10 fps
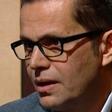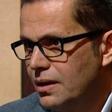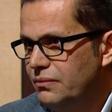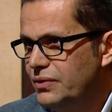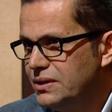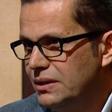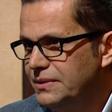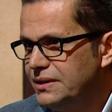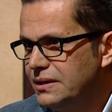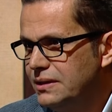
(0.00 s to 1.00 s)
الفترة
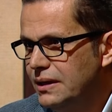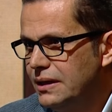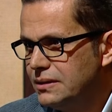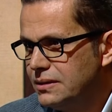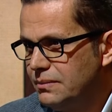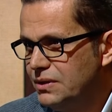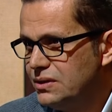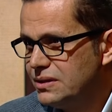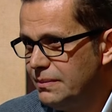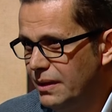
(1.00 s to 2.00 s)
امتدت لأكثر من
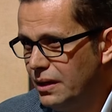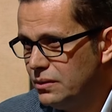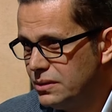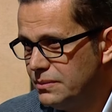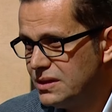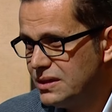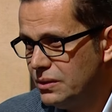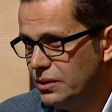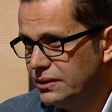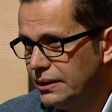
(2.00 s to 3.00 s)
سبع أو ثمان
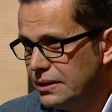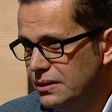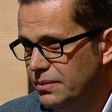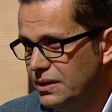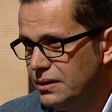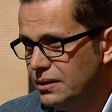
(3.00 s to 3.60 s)
سنوات تقريبا